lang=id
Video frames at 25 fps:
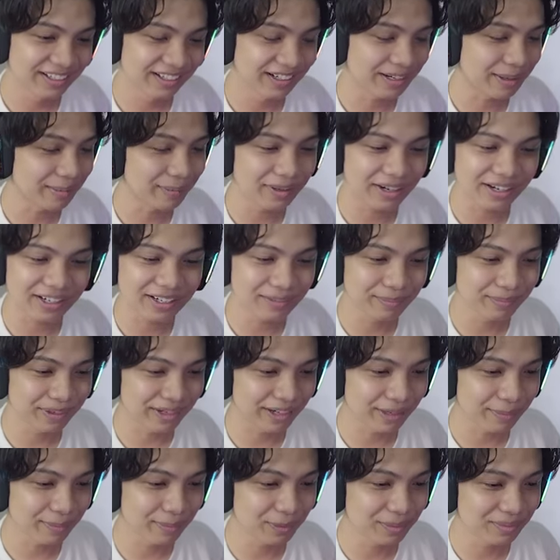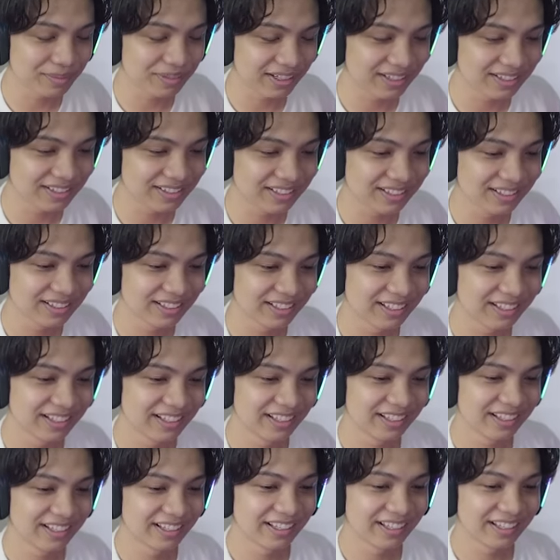Gak berani mereka belum guys.
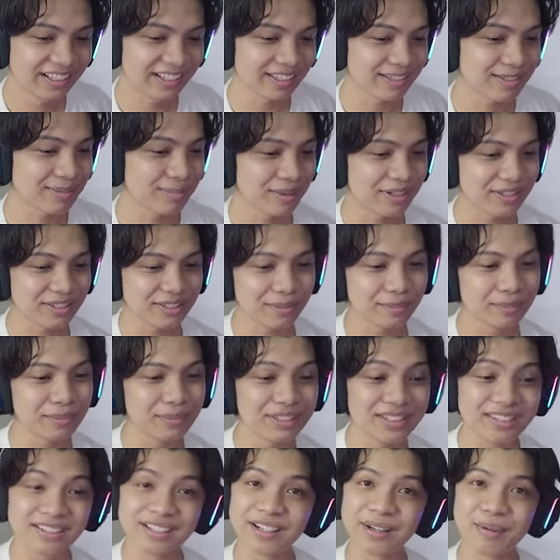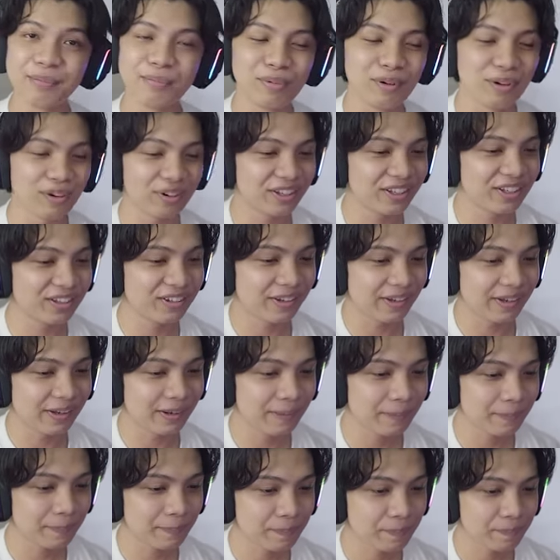Kayak semacam mystery block gitu ya.
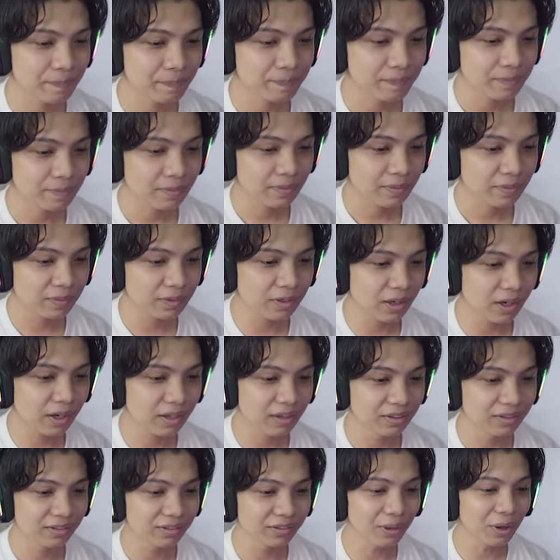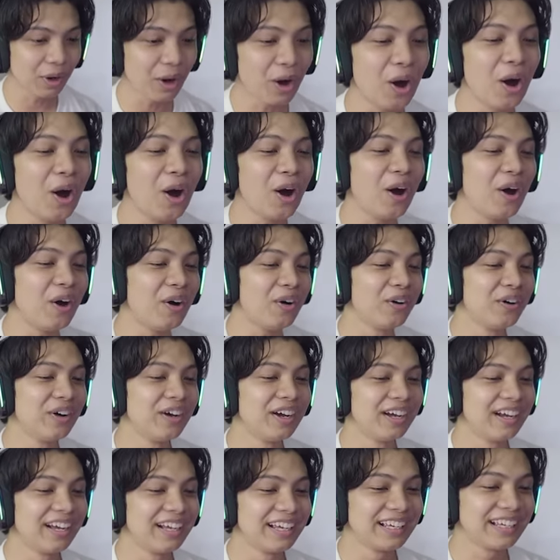ya Oh.
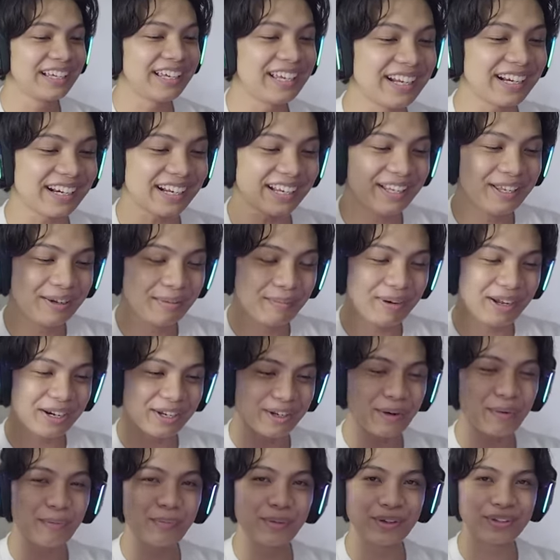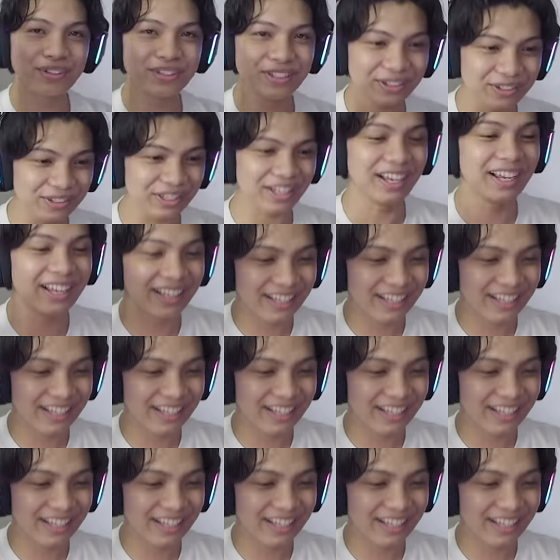Kiranya Mario Bros gitu ya.